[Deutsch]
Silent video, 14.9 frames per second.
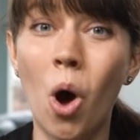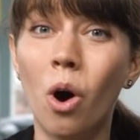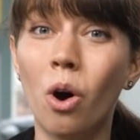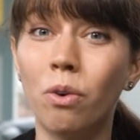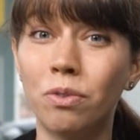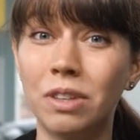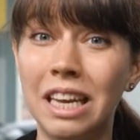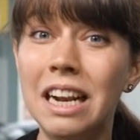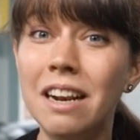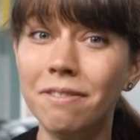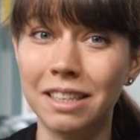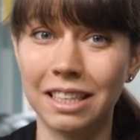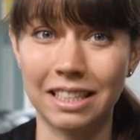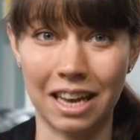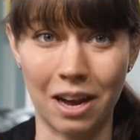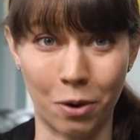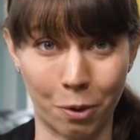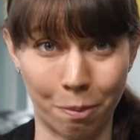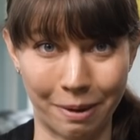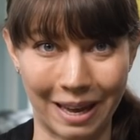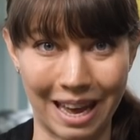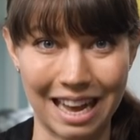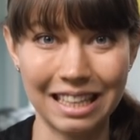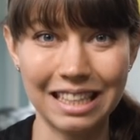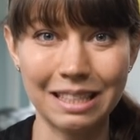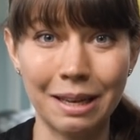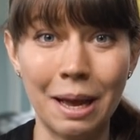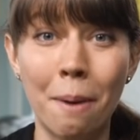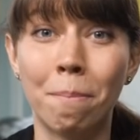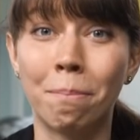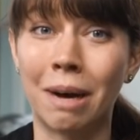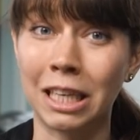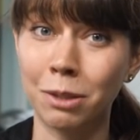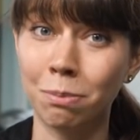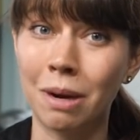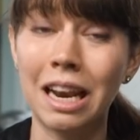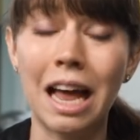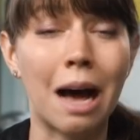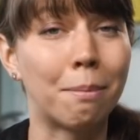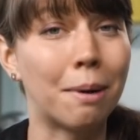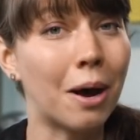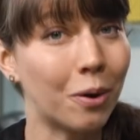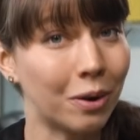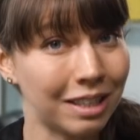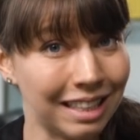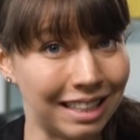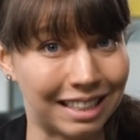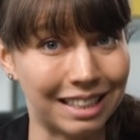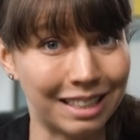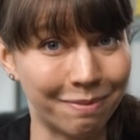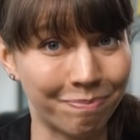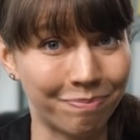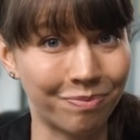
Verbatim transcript: Oft hilft das auch bereits, manchmal aber auch nicht.